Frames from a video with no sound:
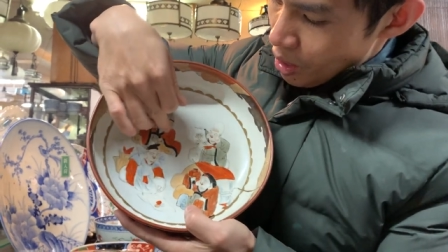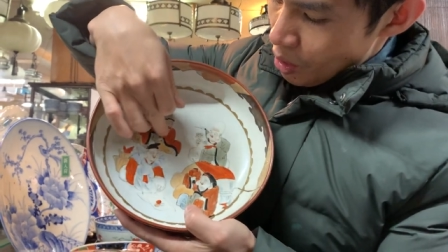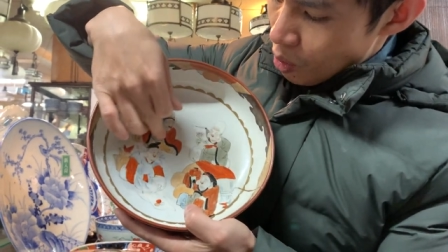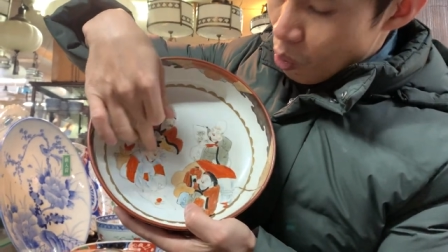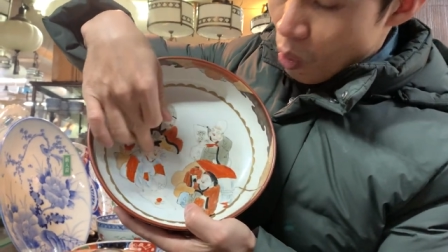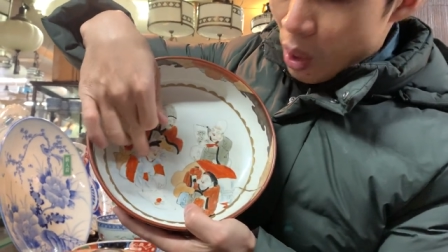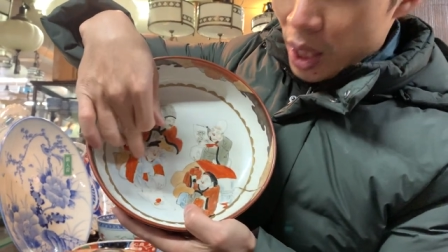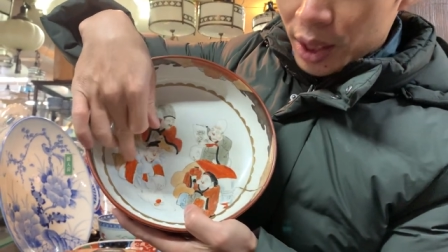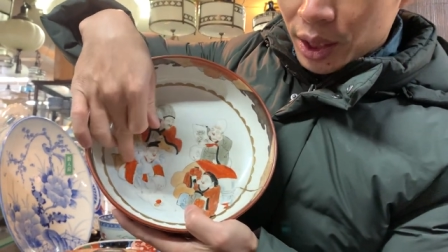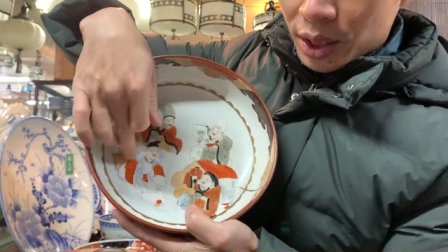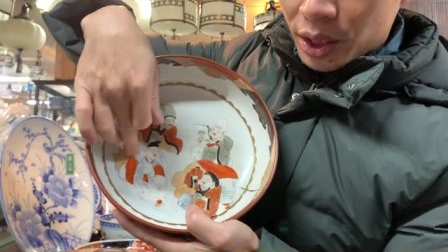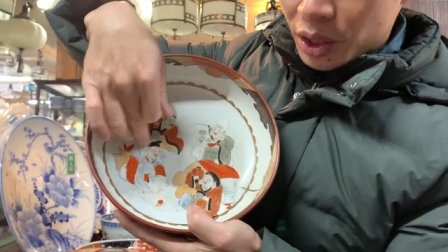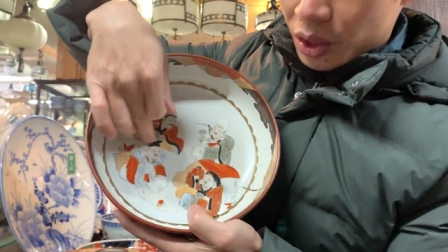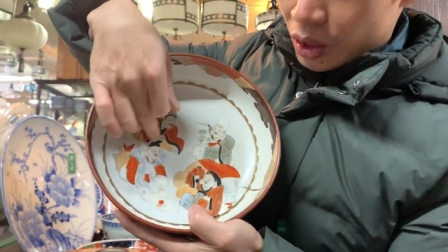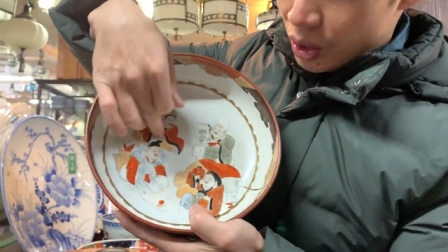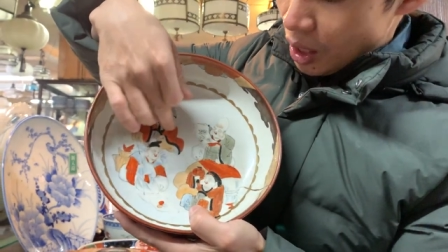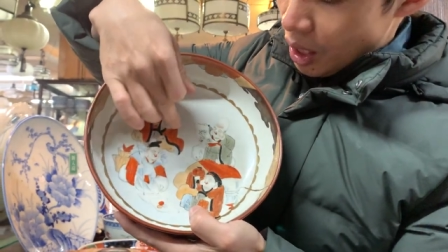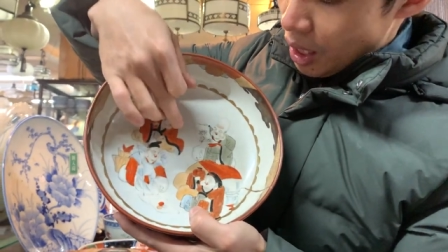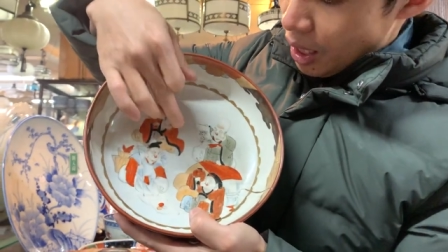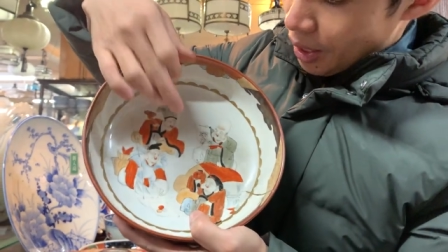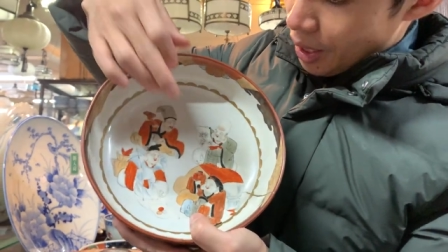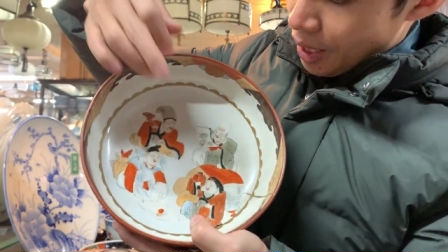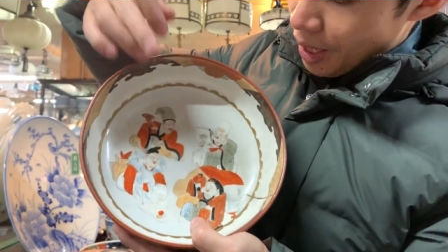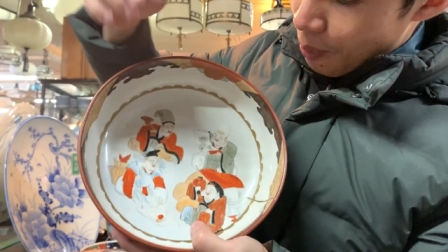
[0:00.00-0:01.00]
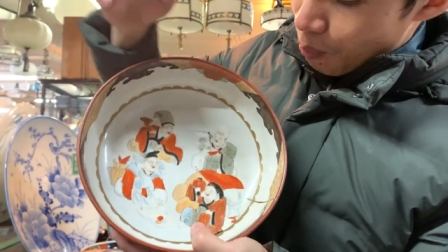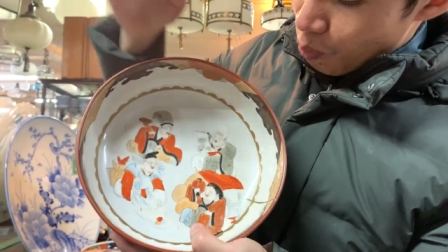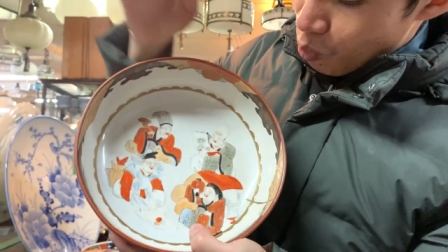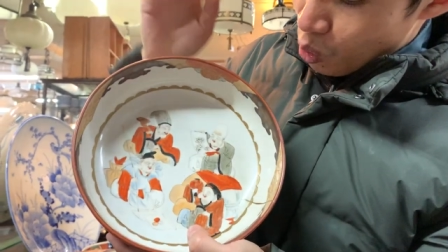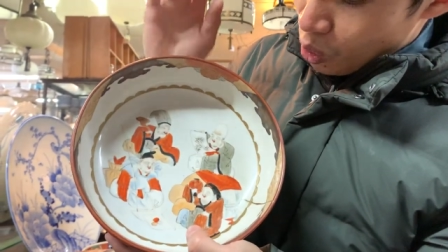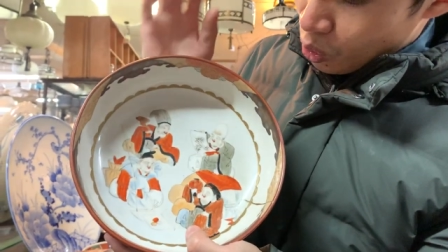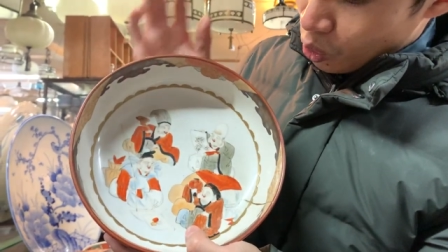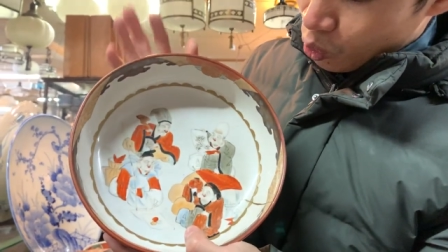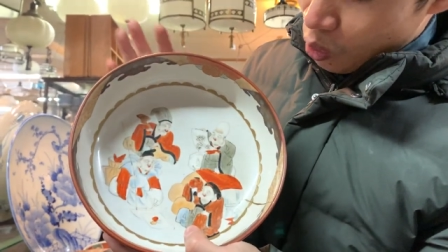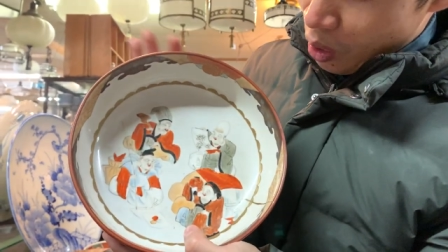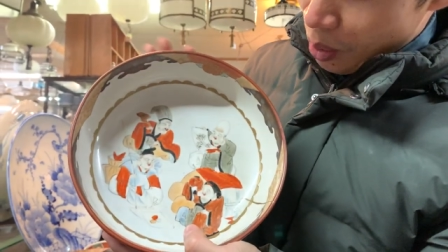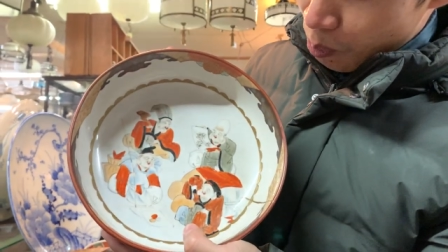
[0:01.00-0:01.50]
Họa tiết rất là đẹp
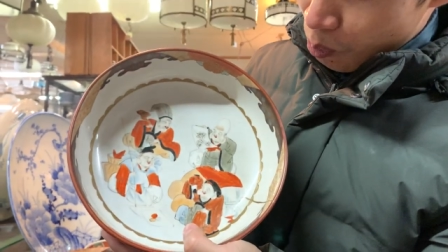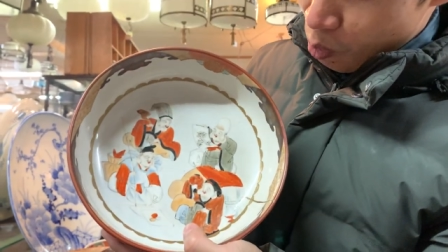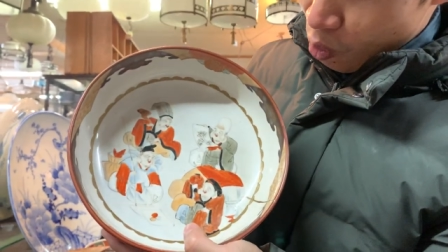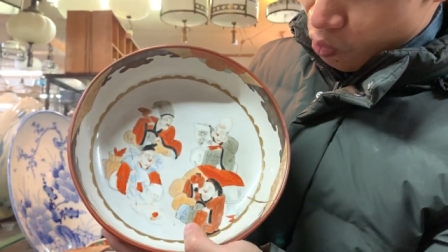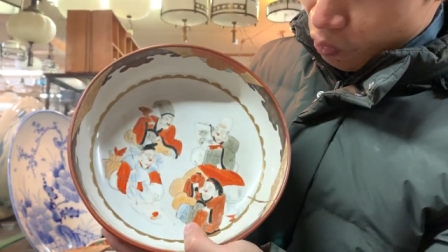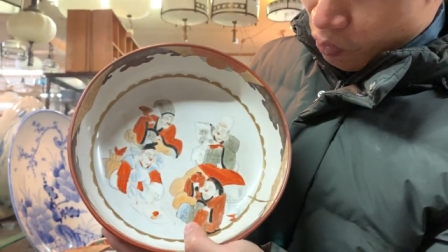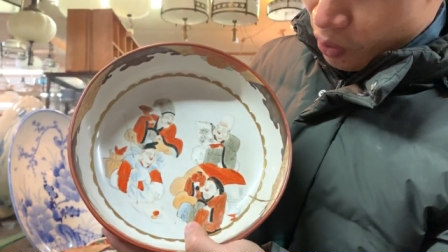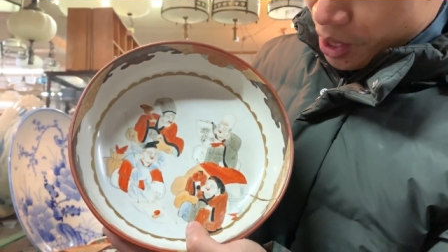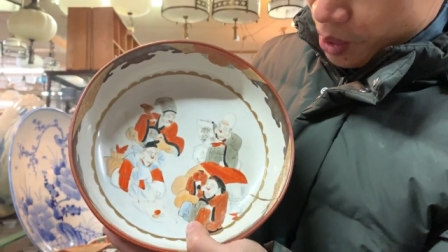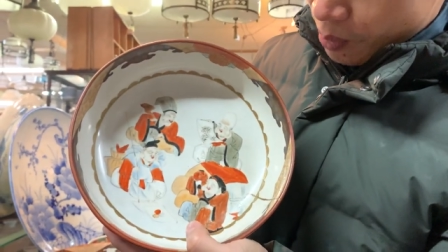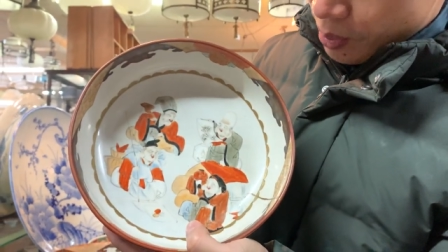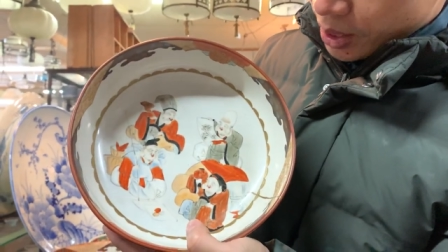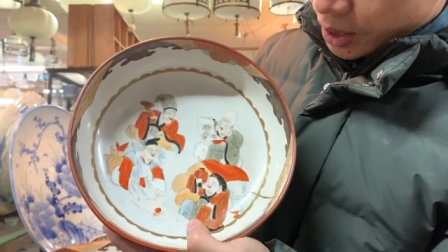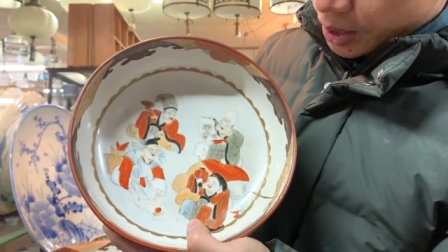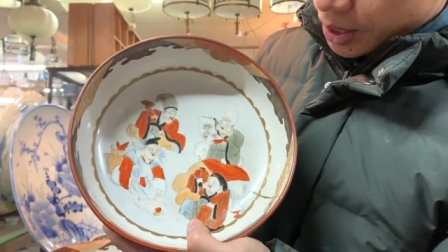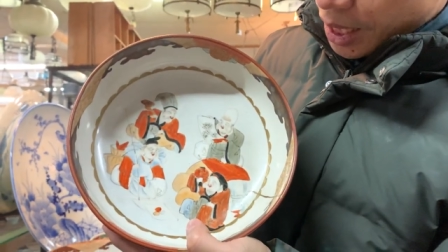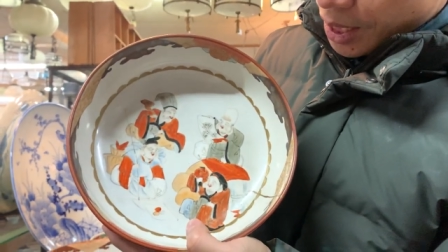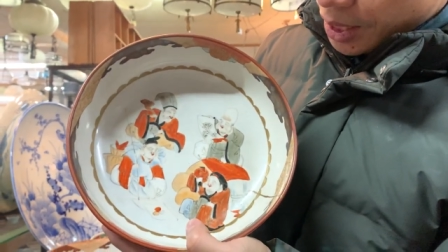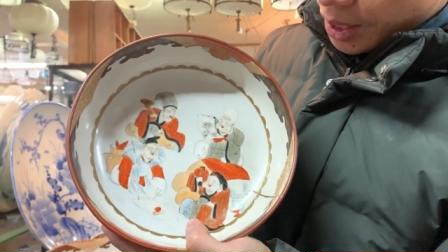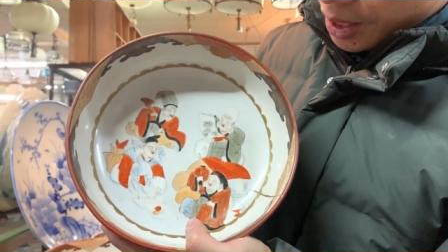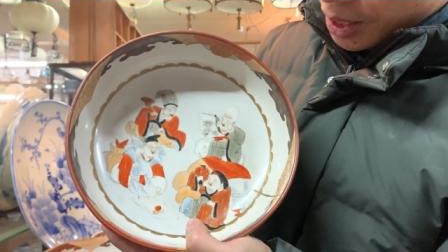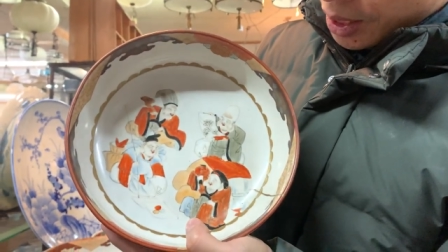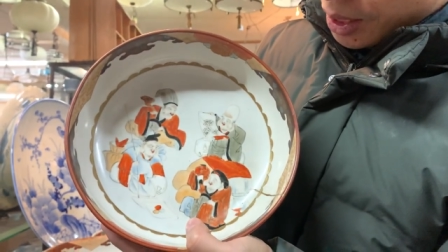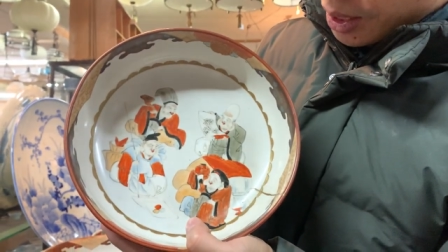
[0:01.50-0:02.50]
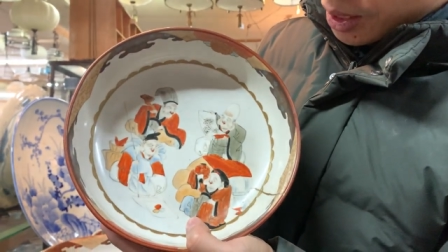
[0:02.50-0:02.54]
luôn, toàn bộ vẽ bằng tay.